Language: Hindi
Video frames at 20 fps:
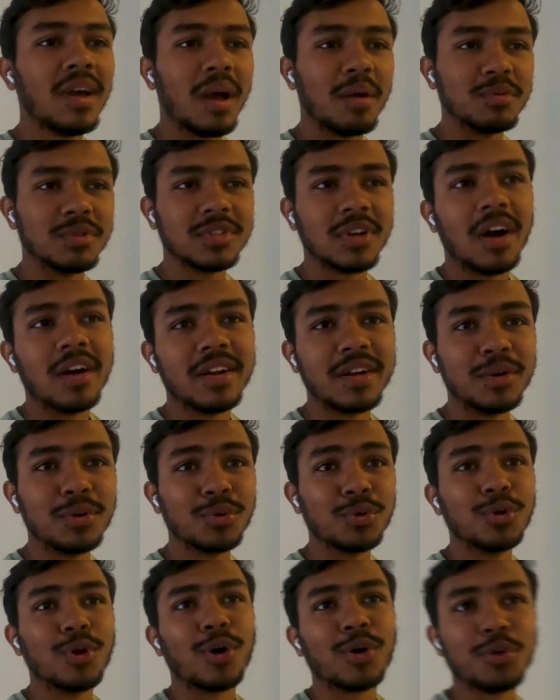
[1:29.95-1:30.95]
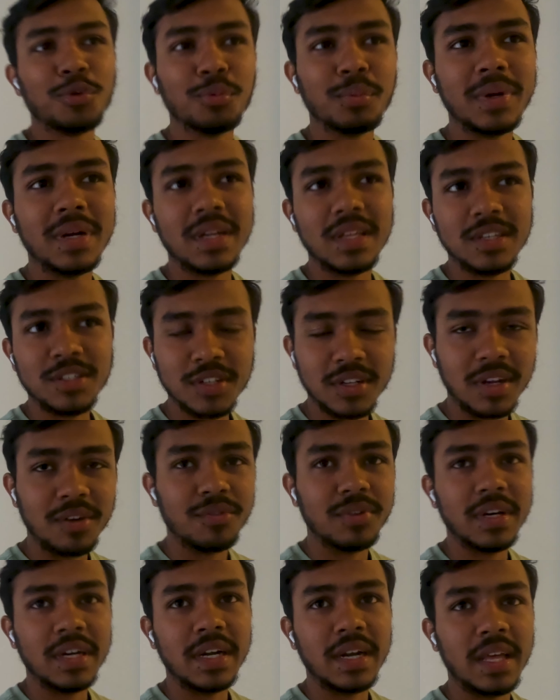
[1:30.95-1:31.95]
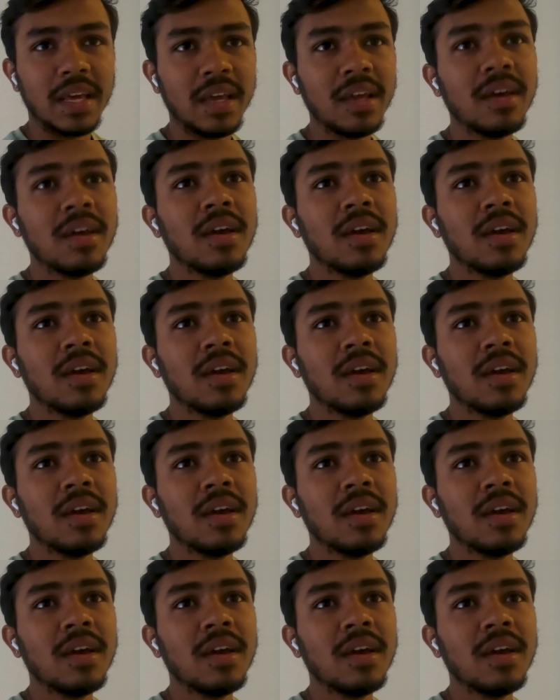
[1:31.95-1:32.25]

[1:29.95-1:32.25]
एम स्टार्टिंग टू डॉक्यूमेंट ईच एंड एवरी डे